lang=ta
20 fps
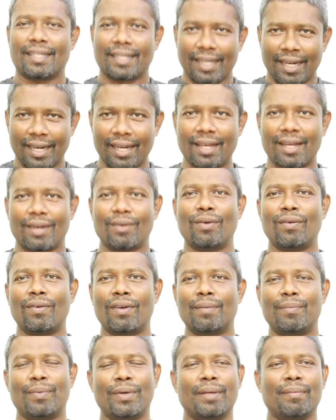எல்லோரும்
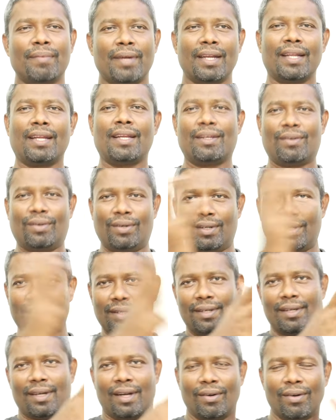ஒவ்வொரு பிடி மண்ணாளி கொண்டு
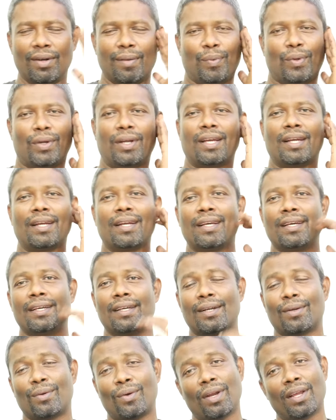அவங்க போட்டாங்கன்னா
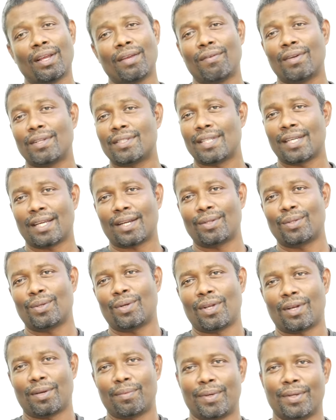குளம் எவ்வளோ சீக்கிரம்
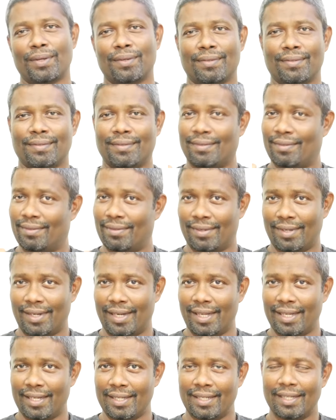தூர் வர முடியும்
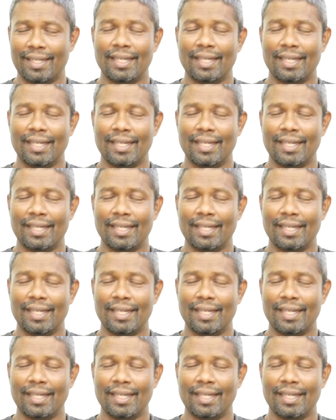இல்லையா